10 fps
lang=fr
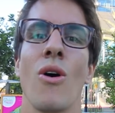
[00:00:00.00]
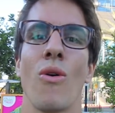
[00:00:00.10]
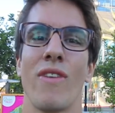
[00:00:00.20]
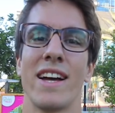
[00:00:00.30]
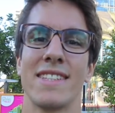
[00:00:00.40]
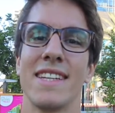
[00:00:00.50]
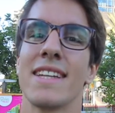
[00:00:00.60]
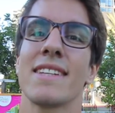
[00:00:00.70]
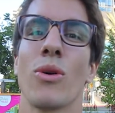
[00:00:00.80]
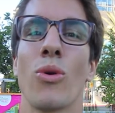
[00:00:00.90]
on va essayer
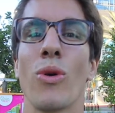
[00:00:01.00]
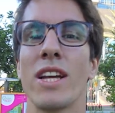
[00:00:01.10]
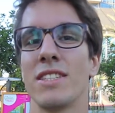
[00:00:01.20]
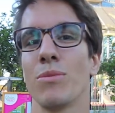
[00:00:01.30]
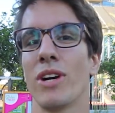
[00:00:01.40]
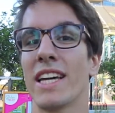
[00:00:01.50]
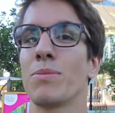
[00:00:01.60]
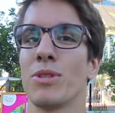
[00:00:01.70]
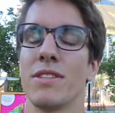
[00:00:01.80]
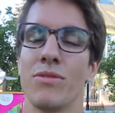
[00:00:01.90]
d'être relativement
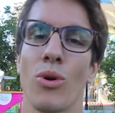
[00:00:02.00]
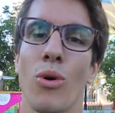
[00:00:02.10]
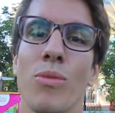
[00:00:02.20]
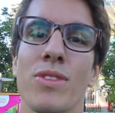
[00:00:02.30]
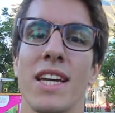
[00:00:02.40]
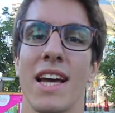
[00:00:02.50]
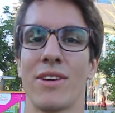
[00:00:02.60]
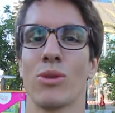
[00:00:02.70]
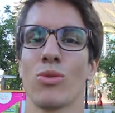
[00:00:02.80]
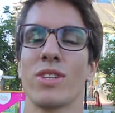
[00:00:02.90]
explosif, de remonter
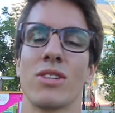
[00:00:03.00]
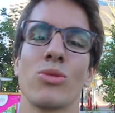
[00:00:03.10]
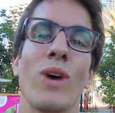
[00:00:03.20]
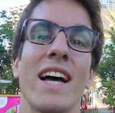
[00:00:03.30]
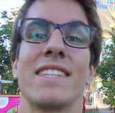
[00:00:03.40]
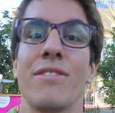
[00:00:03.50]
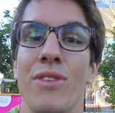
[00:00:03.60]
avec une contraction assez